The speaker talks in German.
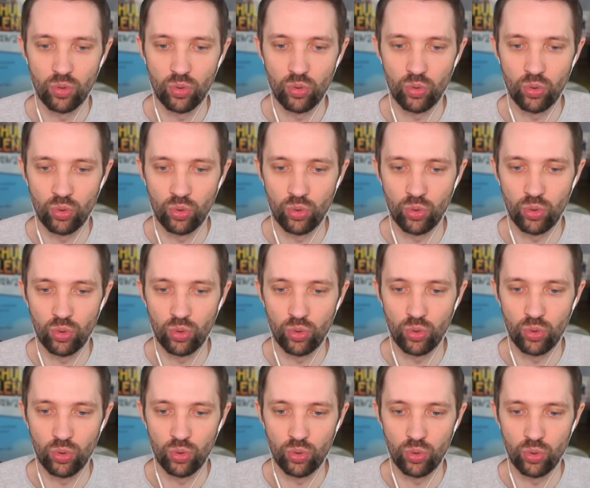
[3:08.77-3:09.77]

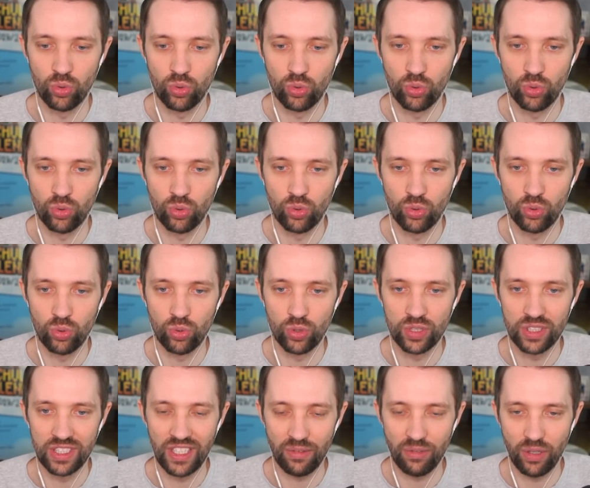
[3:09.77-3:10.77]

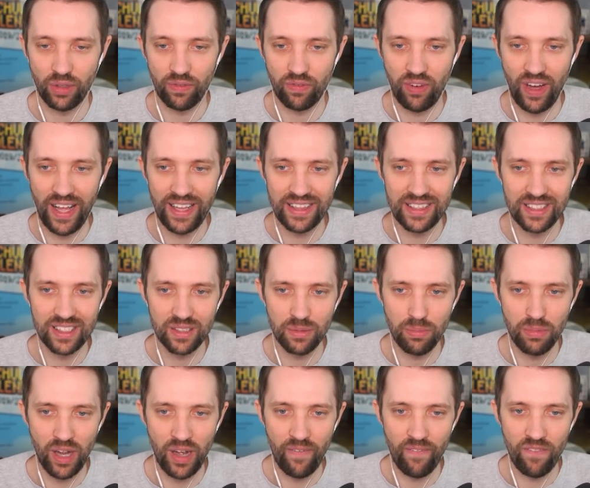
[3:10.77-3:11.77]
und ja, aber Wahnsinn
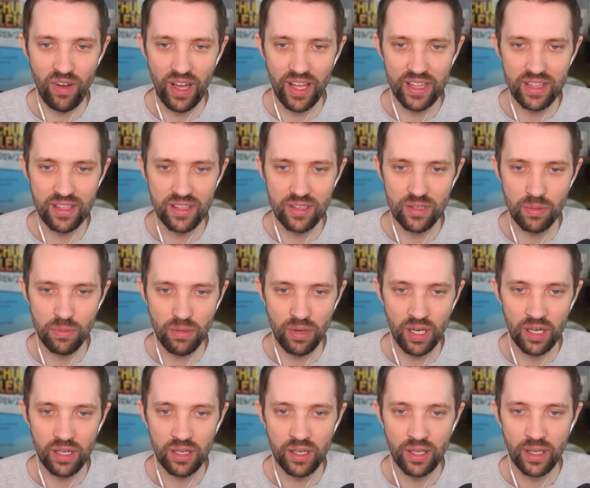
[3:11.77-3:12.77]
mal, Wahnsinn
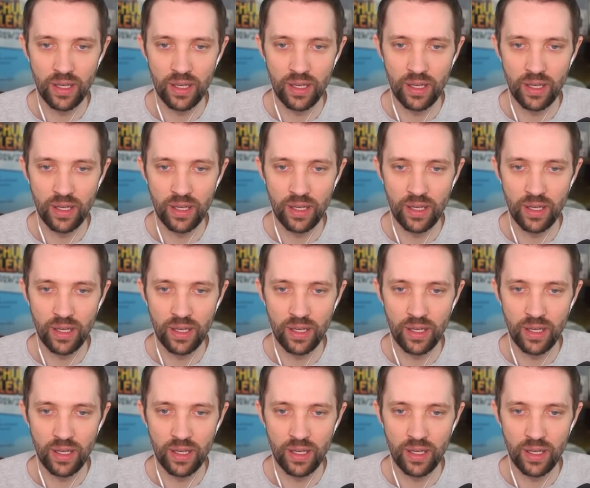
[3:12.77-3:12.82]
mal.